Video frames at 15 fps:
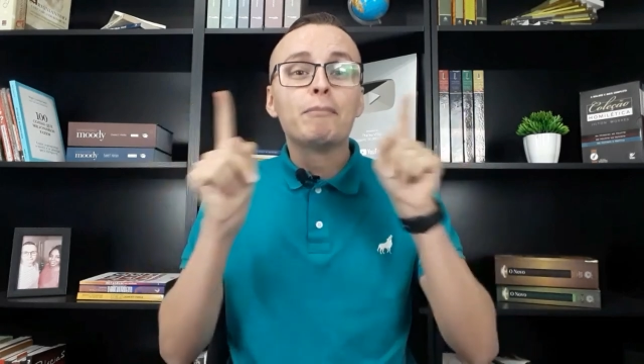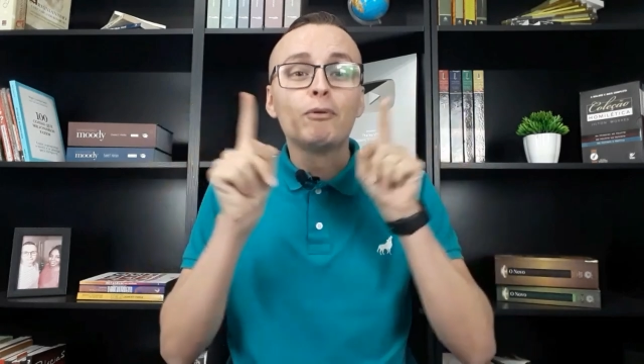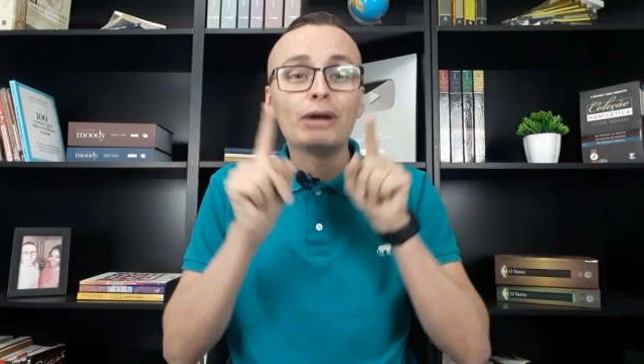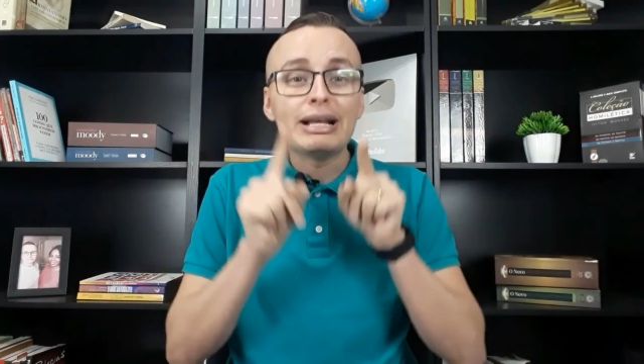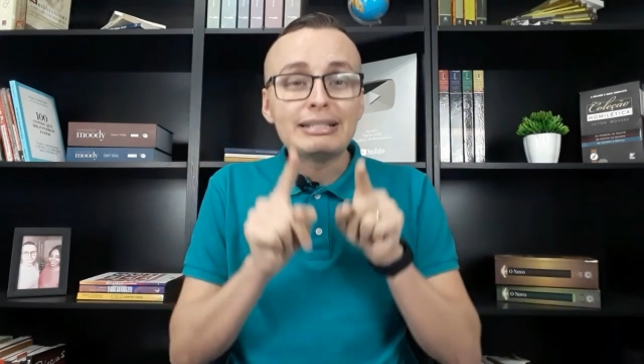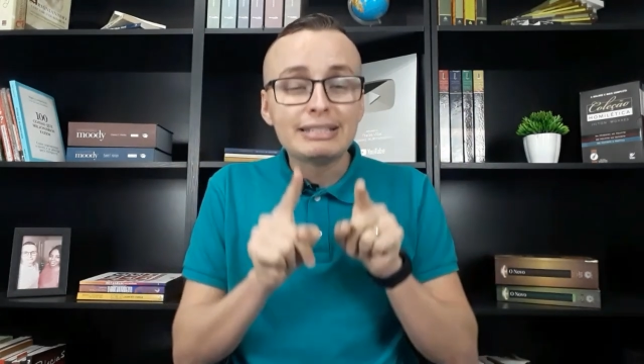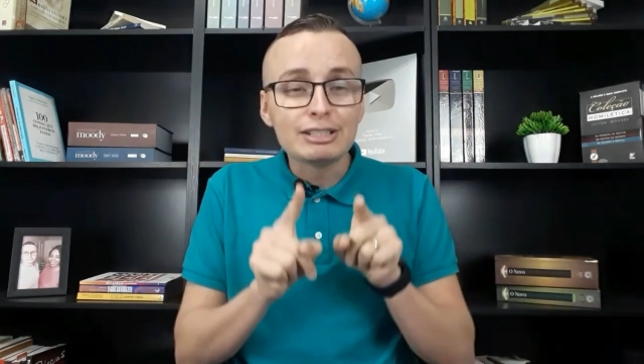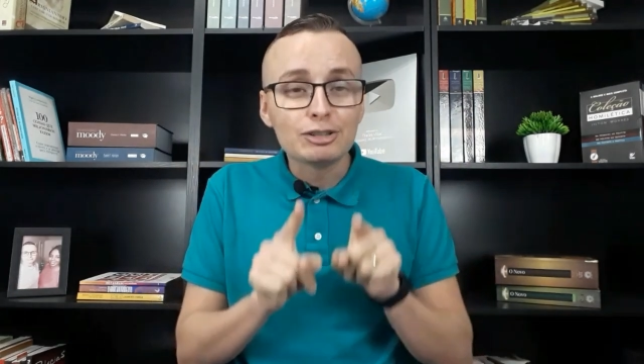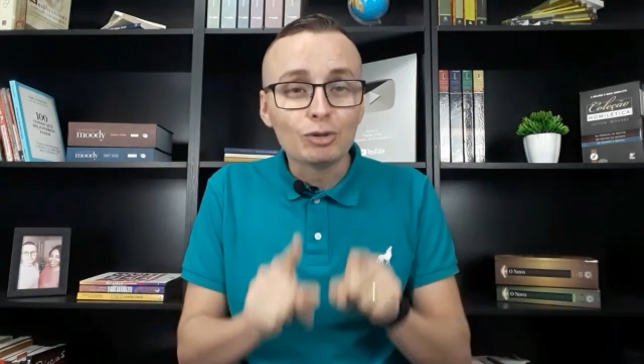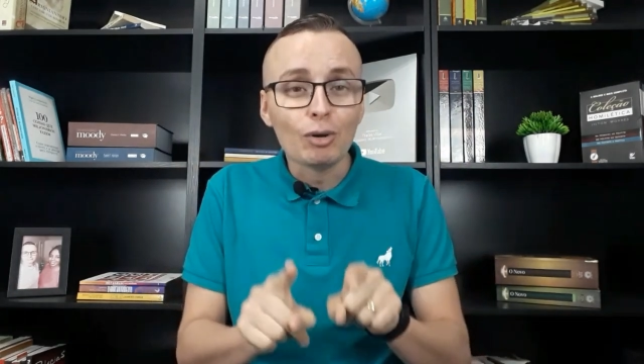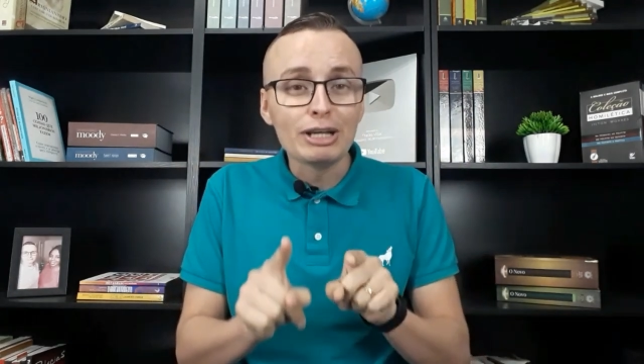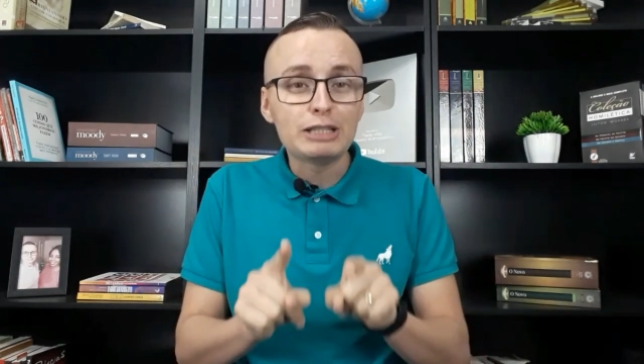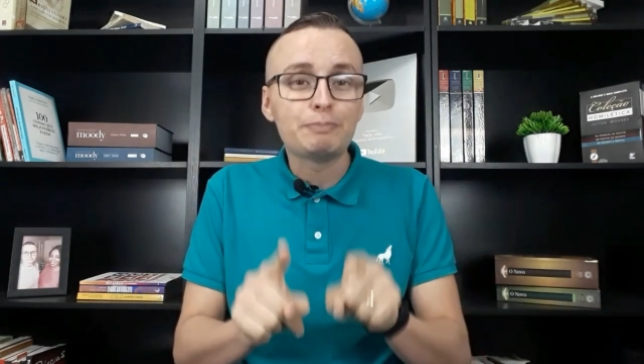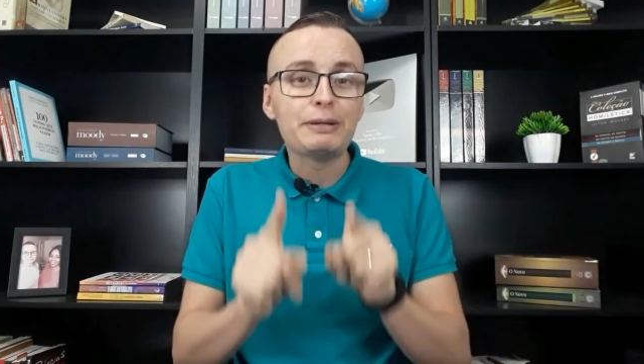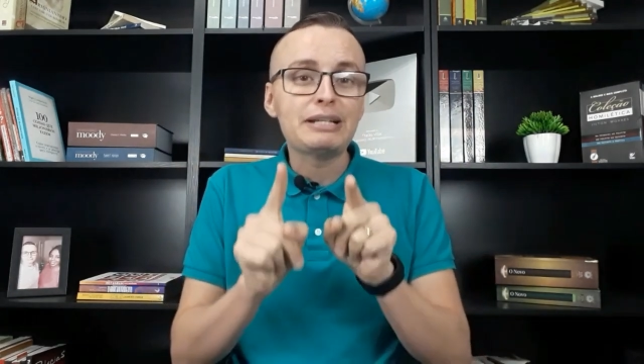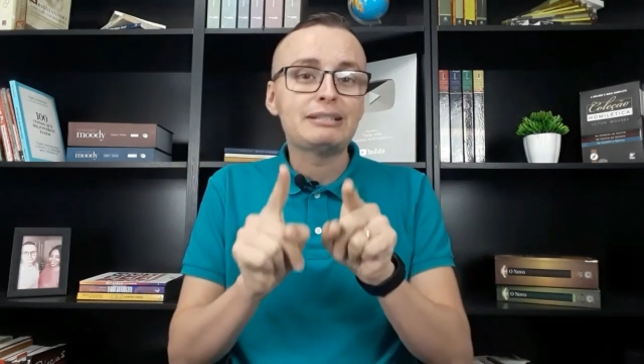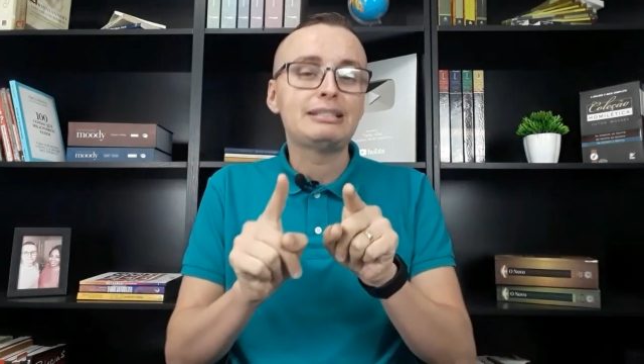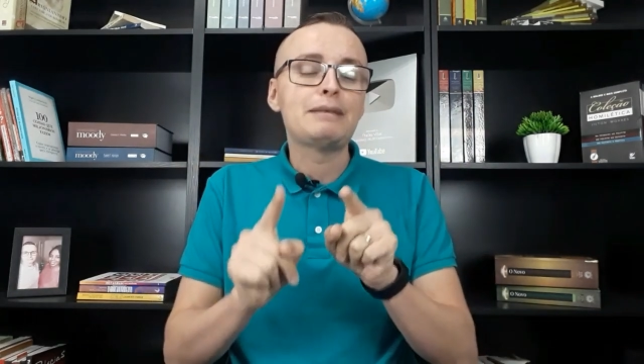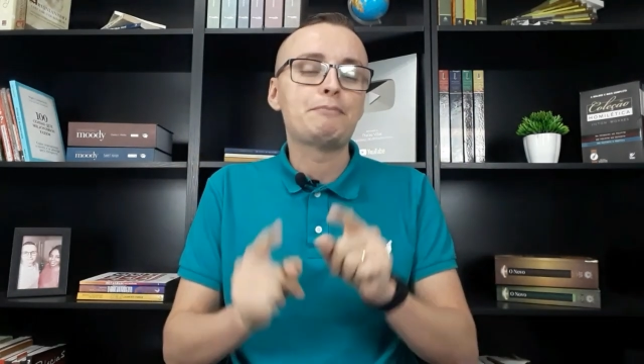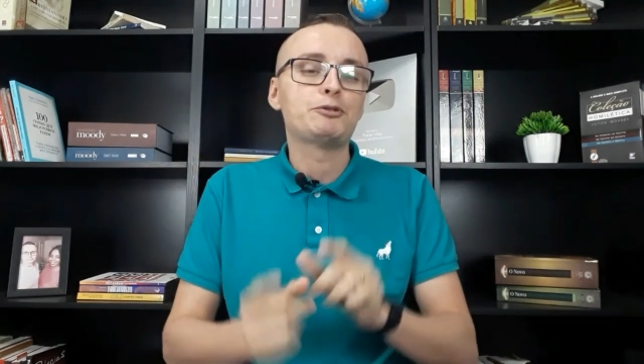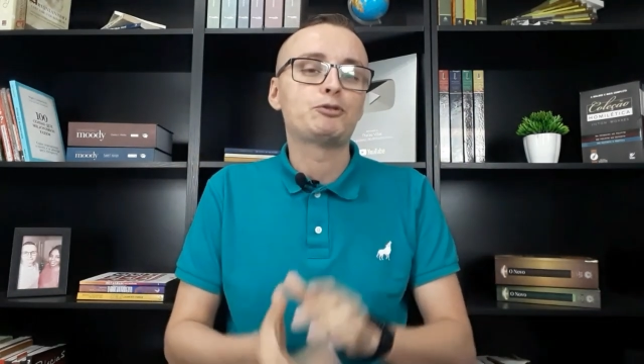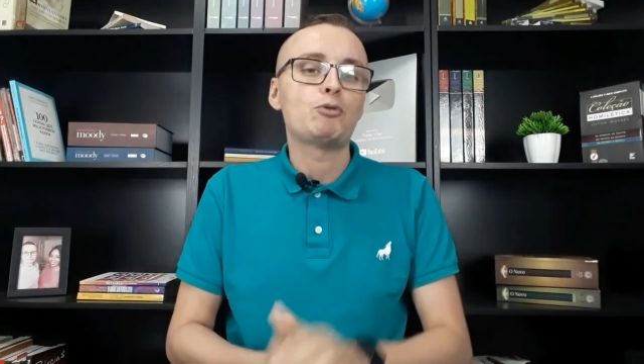por esses dois
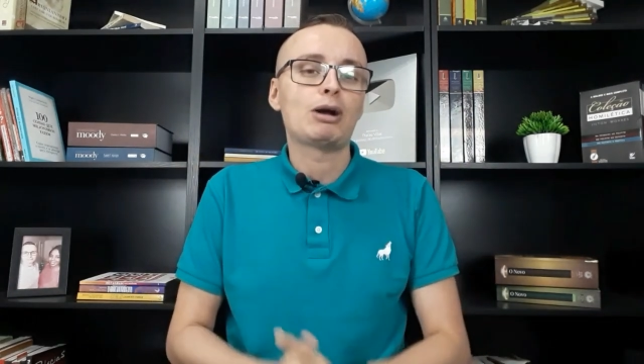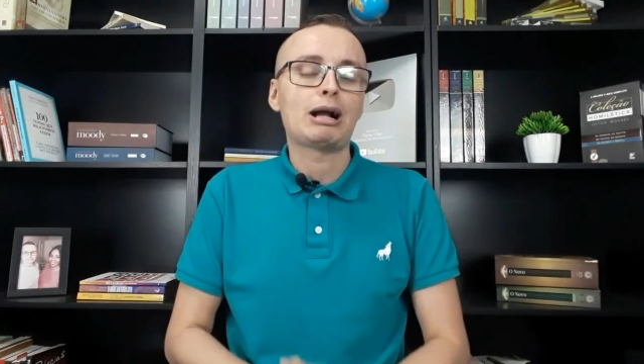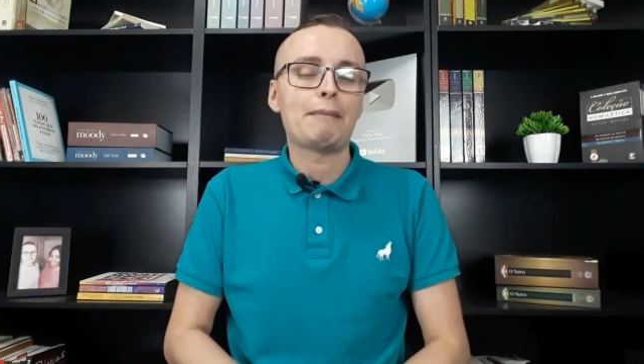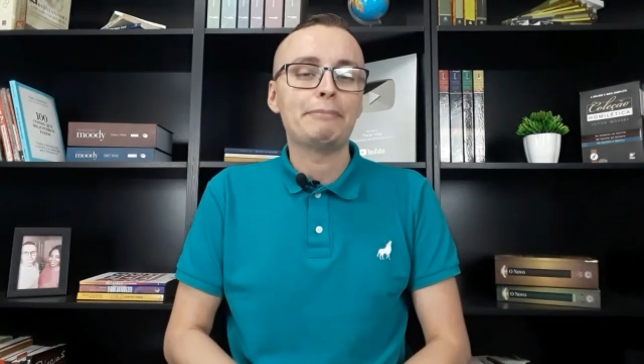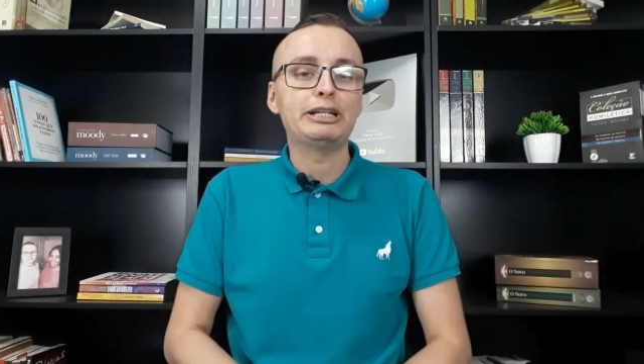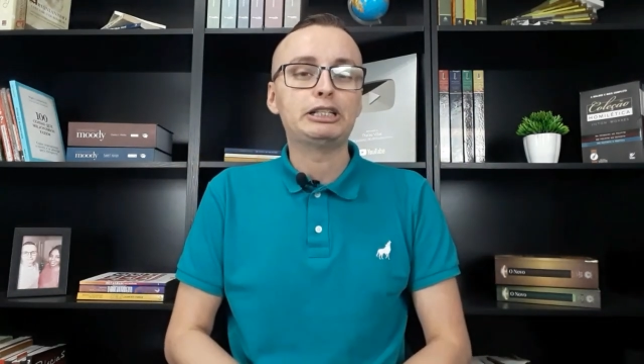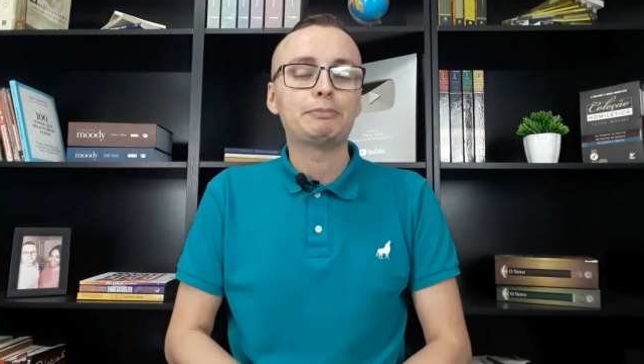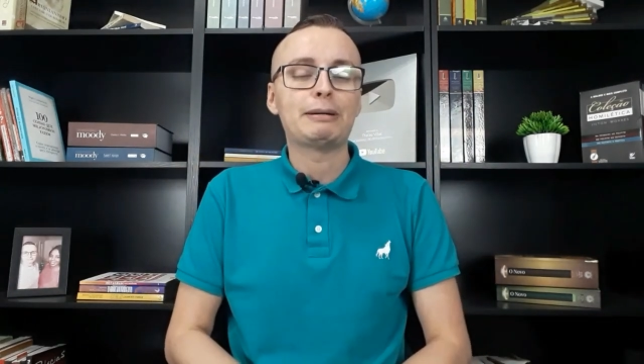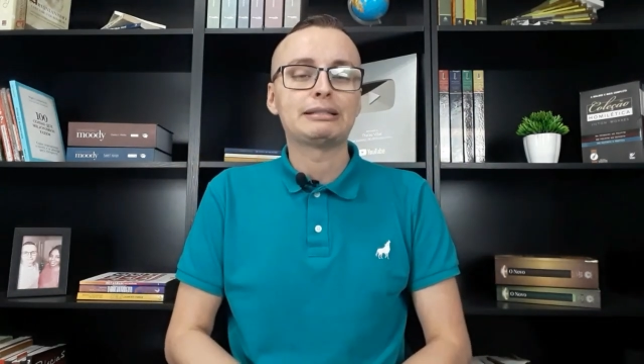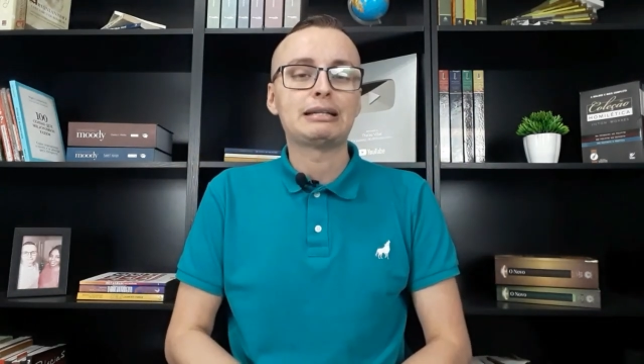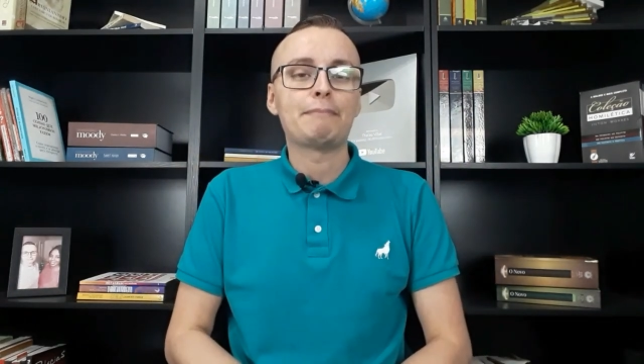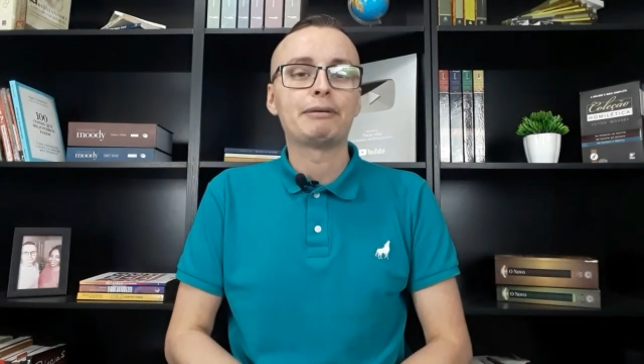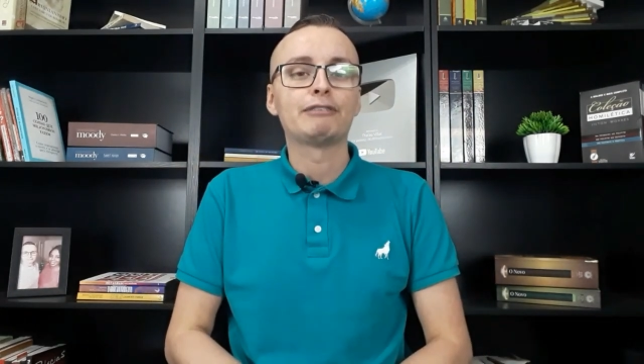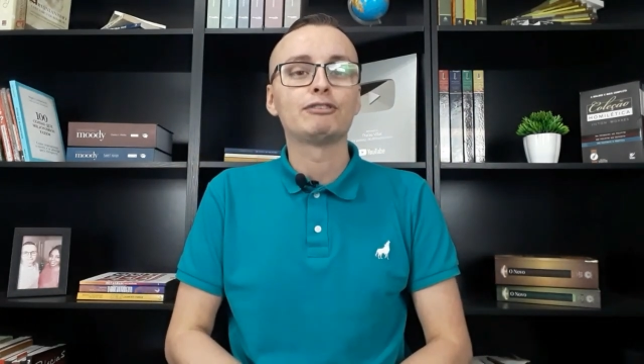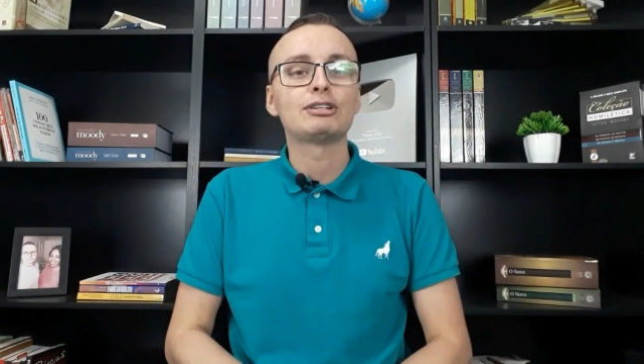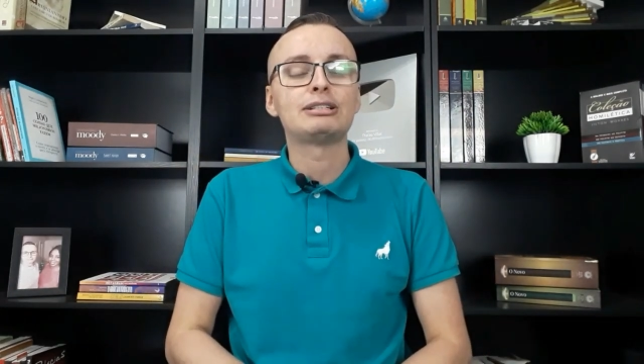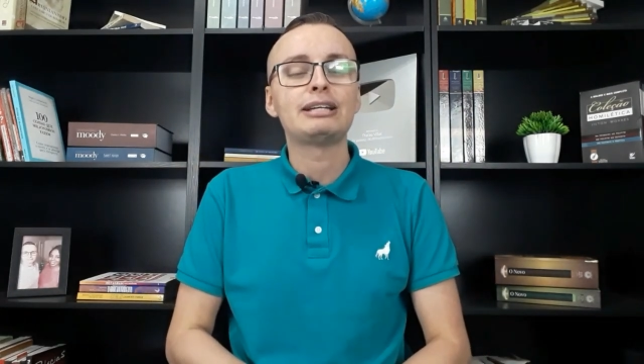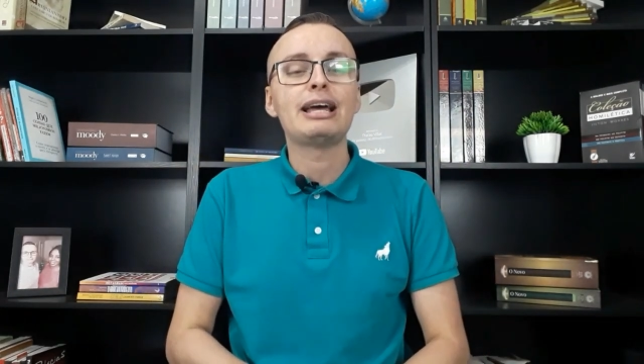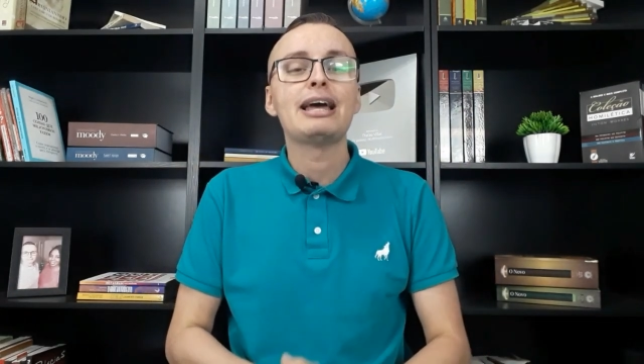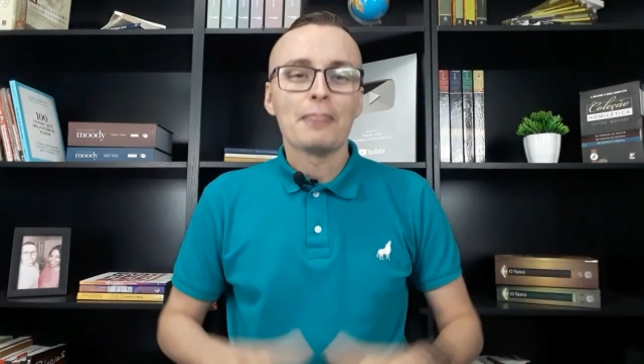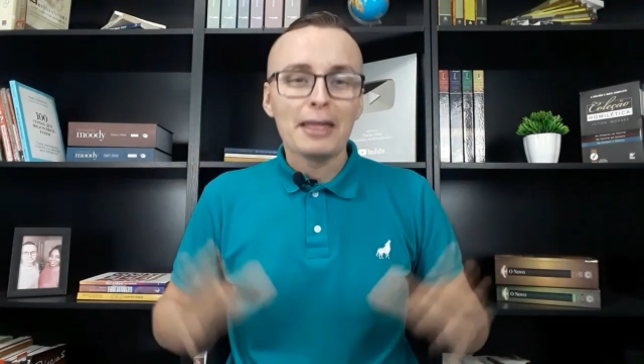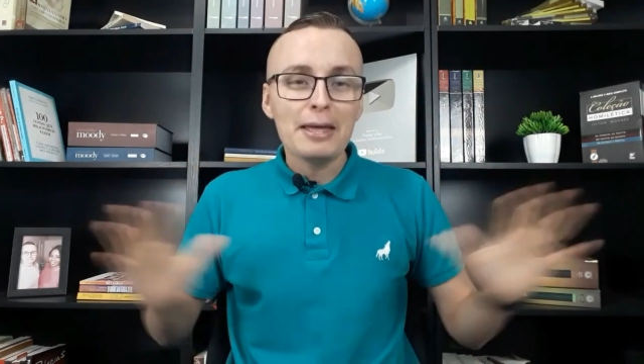princípios que eu acabei de passar para você